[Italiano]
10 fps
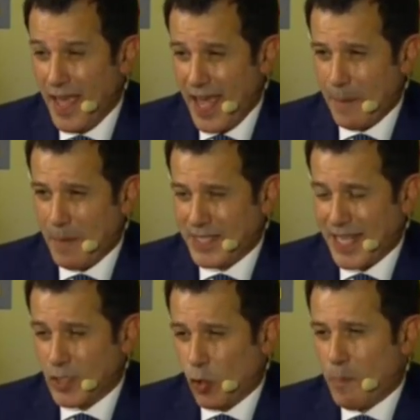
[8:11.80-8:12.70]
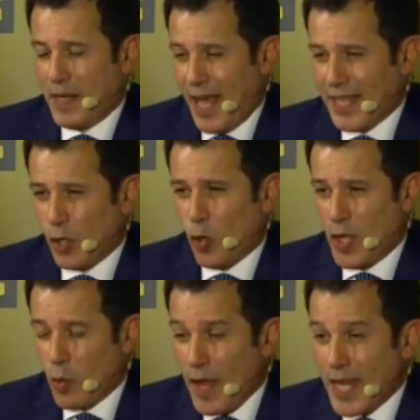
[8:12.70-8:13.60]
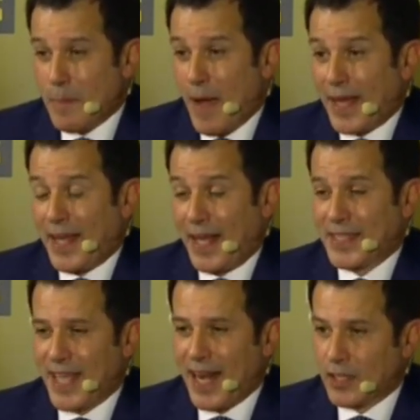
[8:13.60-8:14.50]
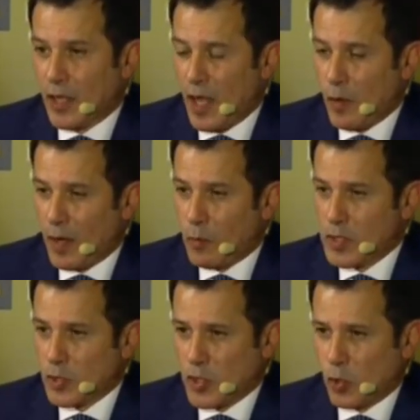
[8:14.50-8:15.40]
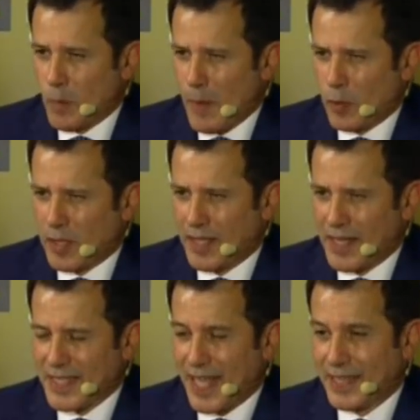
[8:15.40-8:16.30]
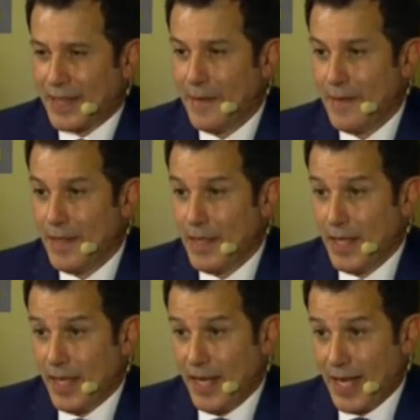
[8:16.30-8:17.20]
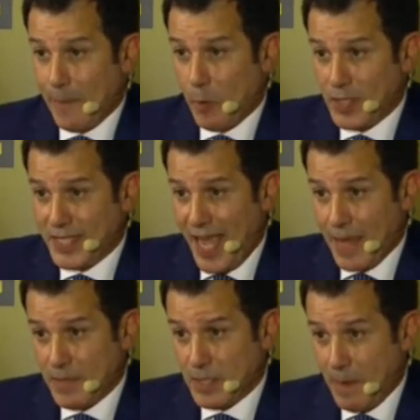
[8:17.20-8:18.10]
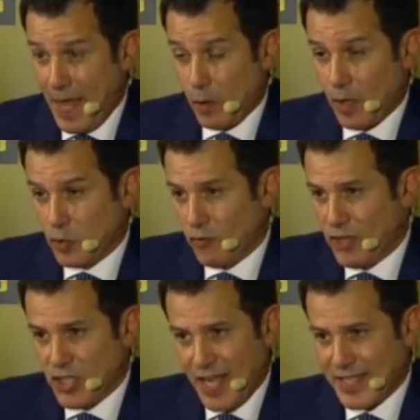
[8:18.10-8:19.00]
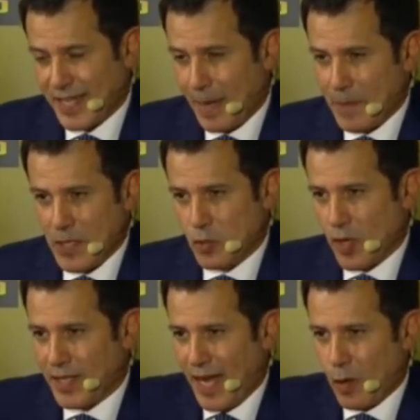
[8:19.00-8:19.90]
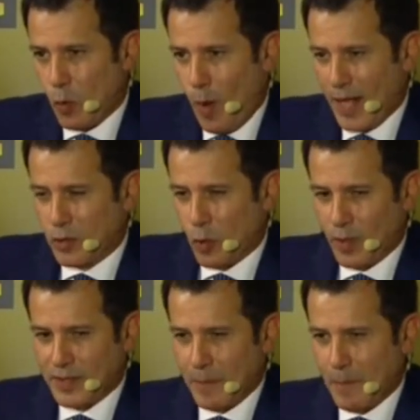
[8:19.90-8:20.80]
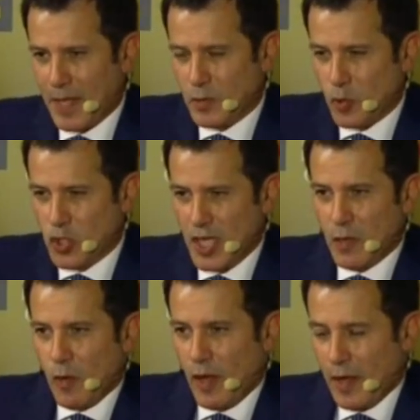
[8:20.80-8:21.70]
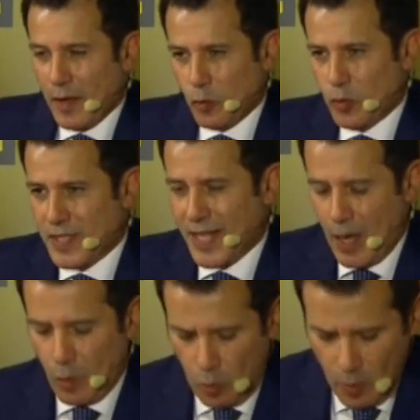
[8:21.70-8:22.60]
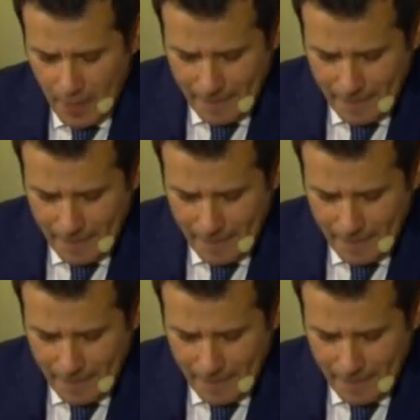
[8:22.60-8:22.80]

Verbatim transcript: era abbastanza complicata con Higuain, ma anche l'Axal alte è un acquisto secondo me molto interessante. Il Napoli 6 mi spiego la sufficienza, capisco che daranno 4, 4,5, 5 tutti saranno